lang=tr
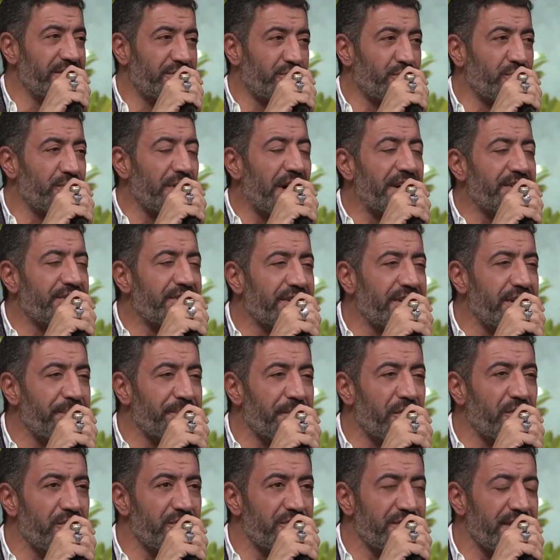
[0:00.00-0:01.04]
şunu
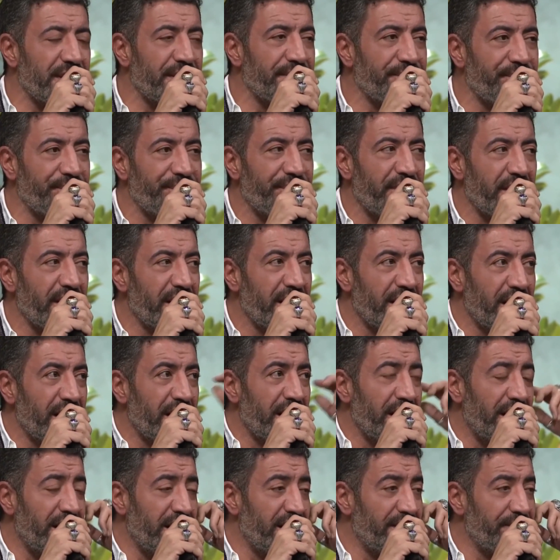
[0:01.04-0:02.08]
açıklayayım da önce.
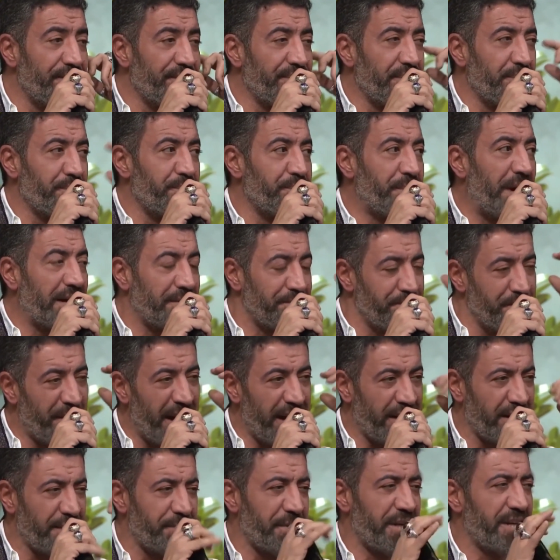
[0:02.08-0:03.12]
E, ben
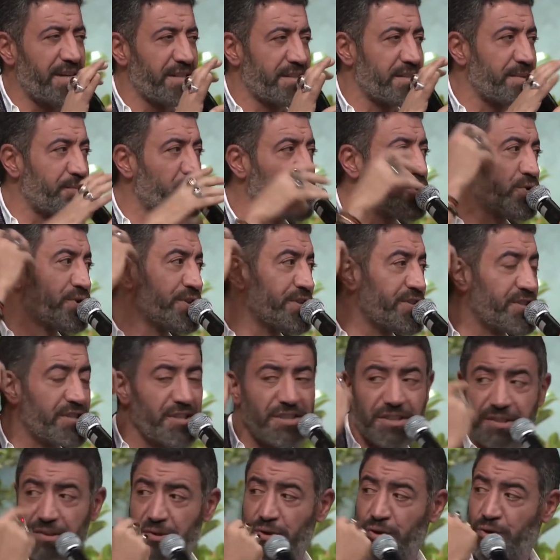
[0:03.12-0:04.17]
beyin ameliyatım olduğu
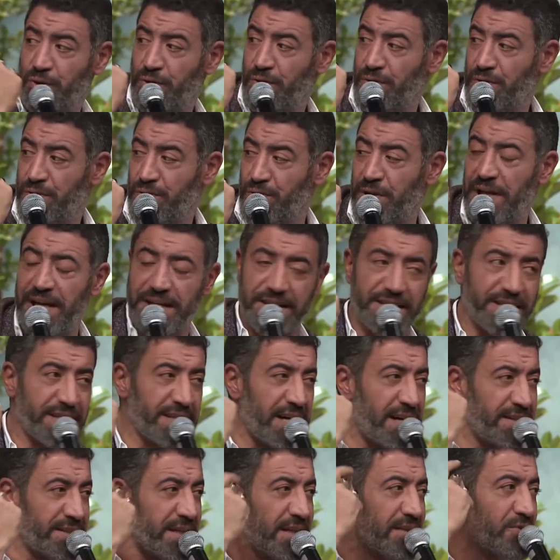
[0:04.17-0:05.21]
için şu
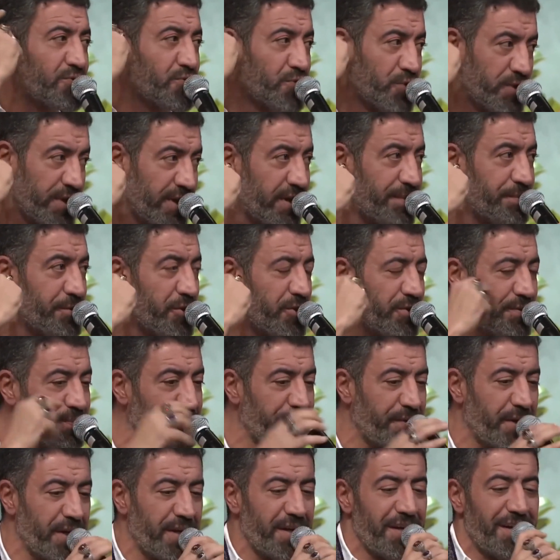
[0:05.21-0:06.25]
kulaklardan kullanamıyorum
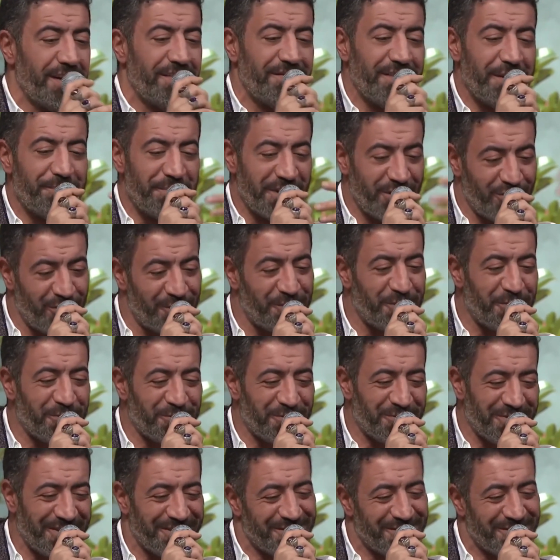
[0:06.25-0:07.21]
ve mikrofon